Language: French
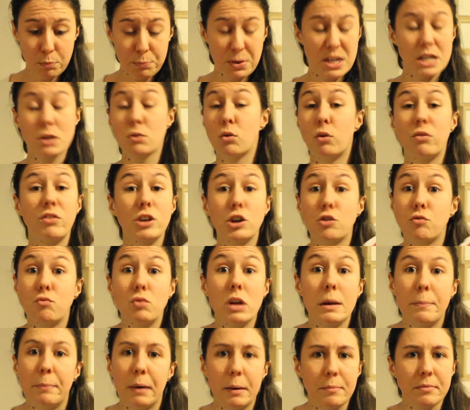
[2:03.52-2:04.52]
parce qu'en fait je
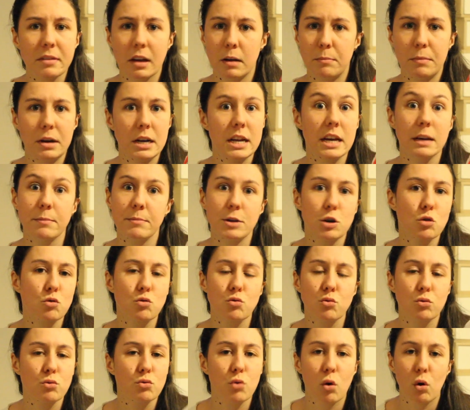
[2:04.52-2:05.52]
voulais pas me trimballer avec mes
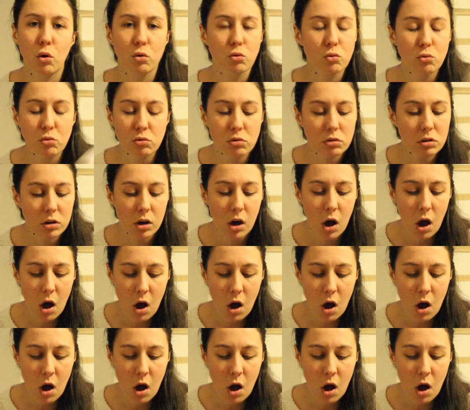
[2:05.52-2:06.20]
chaussures de rando